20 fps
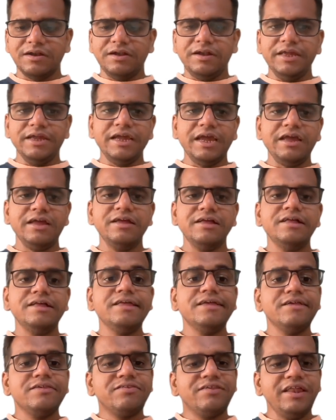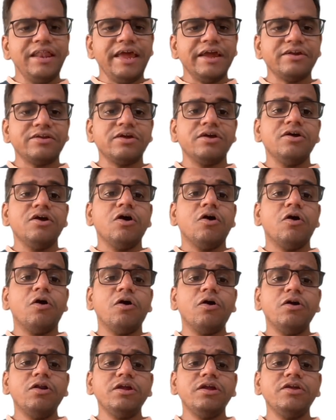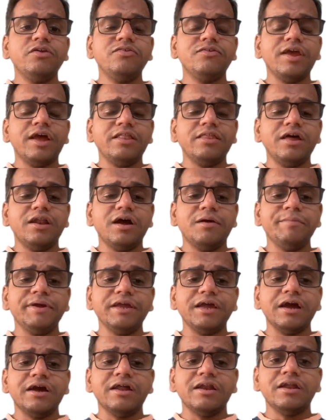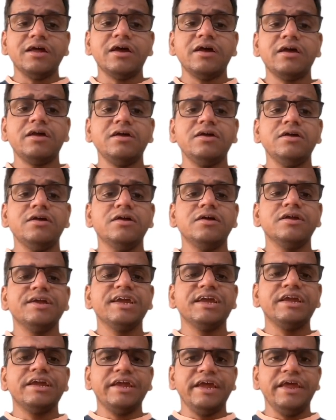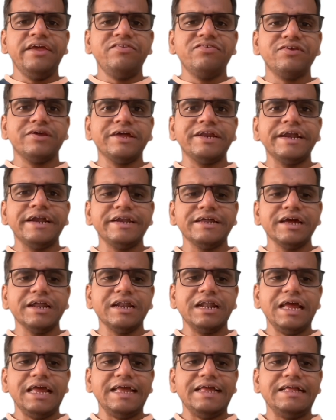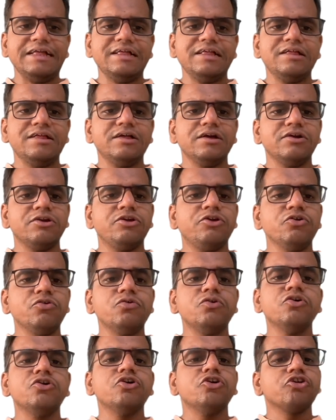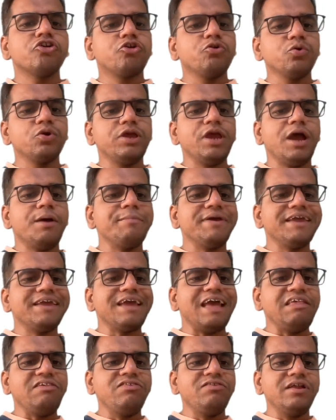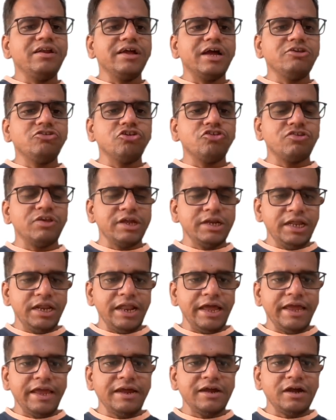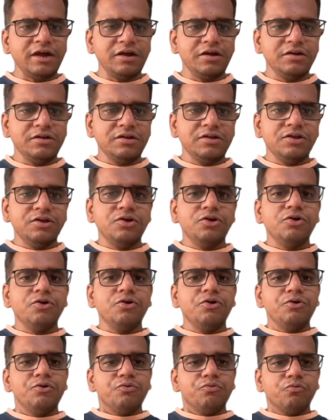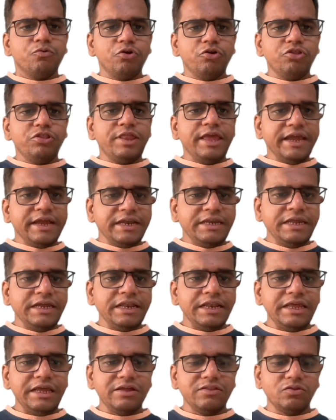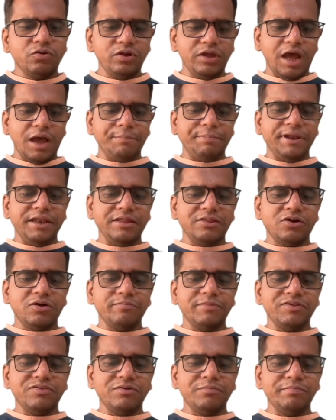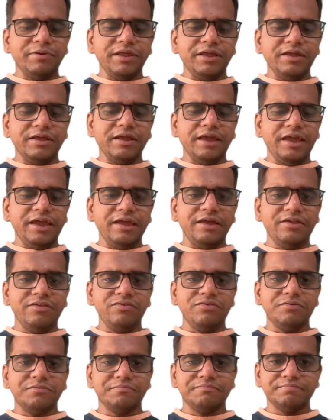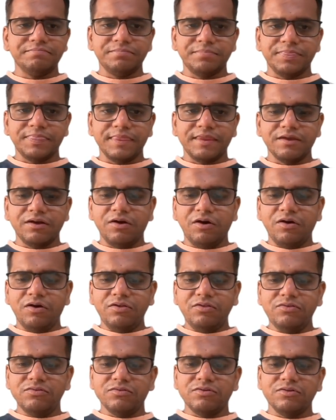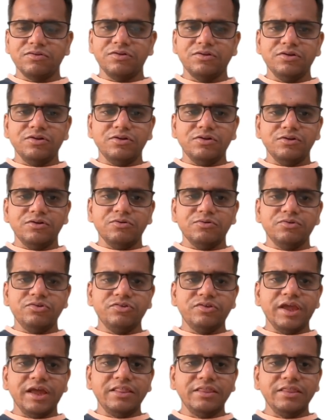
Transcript: ठीक है सिलेक्ट और इसके अंदर हमें क्या करना है कि केस क्रिएट करना है क्यों क्योंकि हमें कैंसिल का जो सिग्नल आएगा वो देखने के लिए तो यहाँ पे लेता हूँ मैं सिंपली केस और इसके